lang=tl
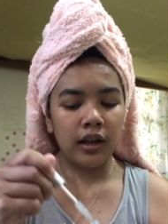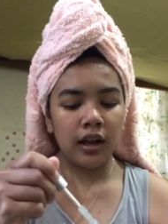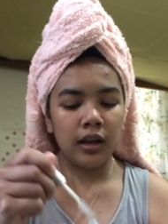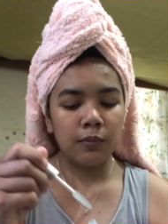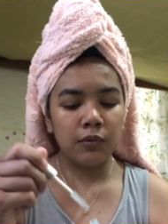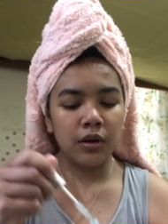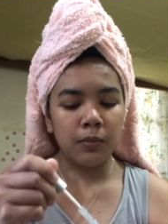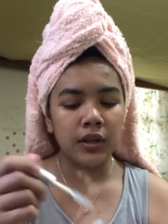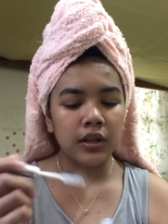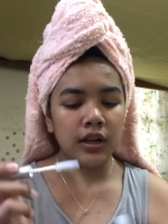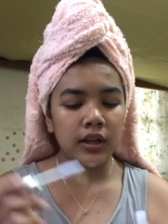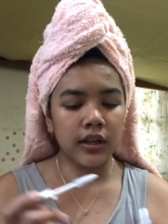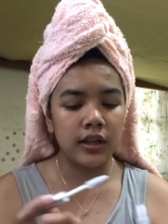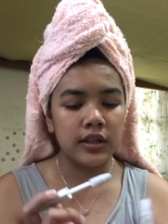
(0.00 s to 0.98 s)
Kala mo naman,
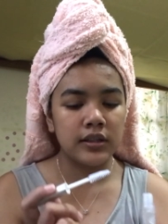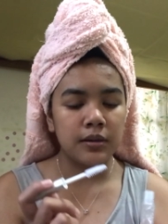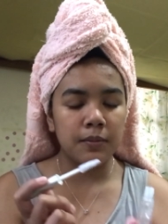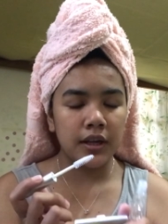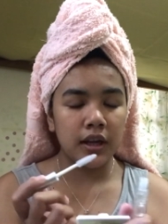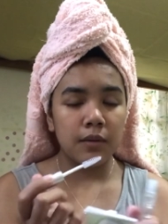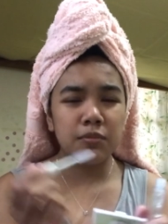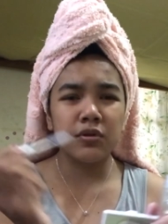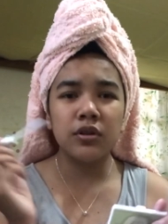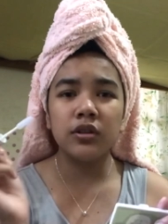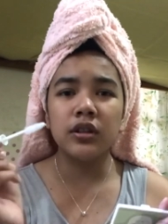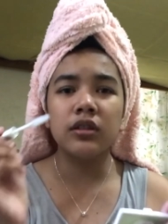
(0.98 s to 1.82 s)
galing-galing sa makeup. So, yun,